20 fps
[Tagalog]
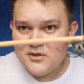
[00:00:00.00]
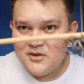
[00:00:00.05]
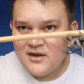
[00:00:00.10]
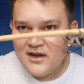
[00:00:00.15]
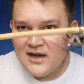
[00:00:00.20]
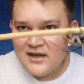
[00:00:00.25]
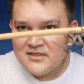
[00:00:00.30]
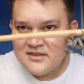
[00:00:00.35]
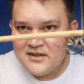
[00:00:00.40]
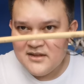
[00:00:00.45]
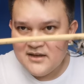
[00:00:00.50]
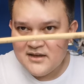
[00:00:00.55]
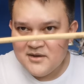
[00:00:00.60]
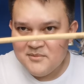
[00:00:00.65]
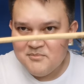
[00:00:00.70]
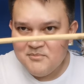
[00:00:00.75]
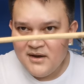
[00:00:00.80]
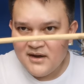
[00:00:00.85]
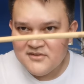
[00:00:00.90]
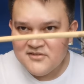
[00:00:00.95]
Ito yung ating
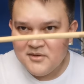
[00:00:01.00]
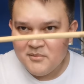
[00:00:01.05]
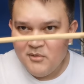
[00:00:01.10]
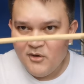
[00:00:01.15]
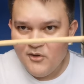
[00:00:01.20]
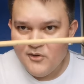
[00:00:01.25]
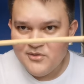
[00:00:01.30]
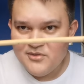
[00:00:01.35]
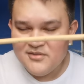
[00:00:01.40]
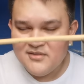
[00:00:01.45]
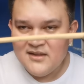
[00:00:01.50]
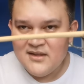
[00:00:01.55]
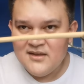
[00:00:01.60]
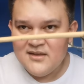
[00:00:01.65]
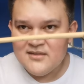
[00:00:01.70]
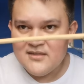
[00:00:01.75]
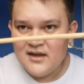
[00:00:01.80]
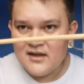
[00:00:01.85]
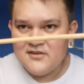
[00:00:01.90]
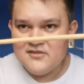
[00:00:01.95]
gagambang salmon
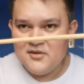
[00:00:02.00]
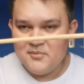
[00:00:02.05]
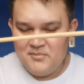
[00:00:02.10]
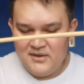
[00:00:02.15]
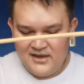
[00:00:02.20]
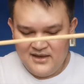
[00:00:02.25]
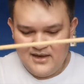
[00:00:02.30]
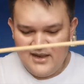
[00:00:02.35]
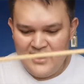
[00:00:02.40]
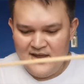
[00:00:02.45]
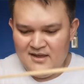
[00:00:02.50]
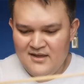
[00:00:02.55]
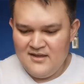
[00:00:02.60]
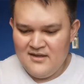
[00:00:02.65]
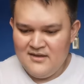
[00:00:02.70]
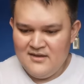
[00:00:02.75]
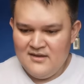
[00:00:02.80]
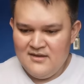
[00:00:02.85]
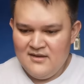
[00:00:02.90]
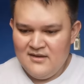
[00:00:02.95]
ng
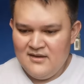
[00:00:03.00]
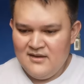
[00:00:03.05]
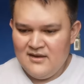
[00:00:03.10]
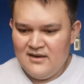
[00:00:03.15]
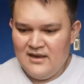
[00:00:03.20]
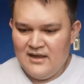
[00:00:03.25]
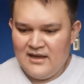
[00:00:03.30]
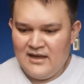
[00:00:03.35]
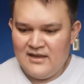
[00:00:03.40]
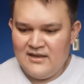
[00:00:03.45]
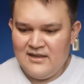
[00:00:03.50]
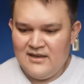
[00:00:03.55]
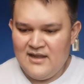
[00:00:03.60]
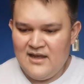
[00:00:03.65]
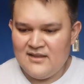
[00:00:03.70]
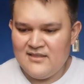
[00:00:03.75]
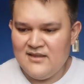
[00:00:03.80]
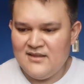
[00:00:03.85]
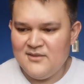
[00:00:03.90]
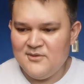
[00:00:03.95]
Isabela. Lagay na
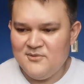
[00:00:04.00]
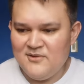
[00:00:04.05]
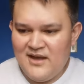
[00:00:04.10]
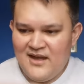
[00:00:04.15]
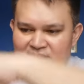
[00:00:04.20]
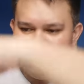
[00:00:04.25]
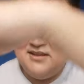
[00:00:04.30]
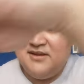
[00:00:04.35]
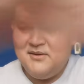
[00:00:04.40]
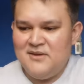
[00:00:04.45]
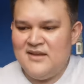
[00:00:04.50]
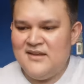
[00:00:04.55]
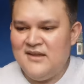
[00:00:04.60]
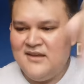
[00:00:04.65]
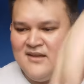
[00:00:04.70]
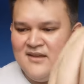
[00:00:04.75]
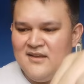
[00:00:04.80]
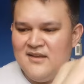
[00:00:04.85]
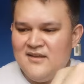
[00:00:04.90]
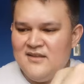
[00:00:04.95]
natin nung
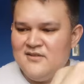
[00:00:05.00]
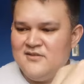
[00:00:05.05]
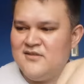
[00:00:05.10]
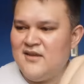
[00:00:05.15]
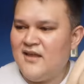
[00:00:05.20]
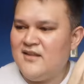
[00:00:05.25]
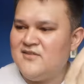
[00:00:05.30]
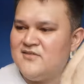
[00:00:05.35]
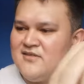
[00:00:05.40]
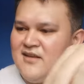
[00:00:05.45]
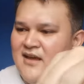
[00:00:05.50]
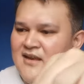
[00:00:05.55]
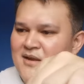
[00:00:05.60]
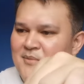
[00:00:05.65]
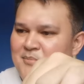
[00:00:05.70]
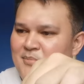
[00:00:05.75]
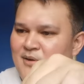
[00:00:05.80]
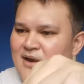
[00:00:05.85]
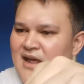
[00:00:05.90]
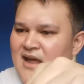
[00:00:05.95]
ating Jensa
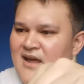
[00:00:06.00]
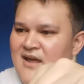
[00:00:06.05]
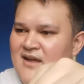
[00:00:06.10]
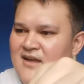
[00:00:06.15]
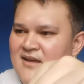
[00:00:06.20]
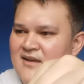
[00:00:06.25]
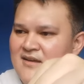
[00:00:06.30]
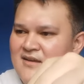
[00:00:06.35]
sana pula.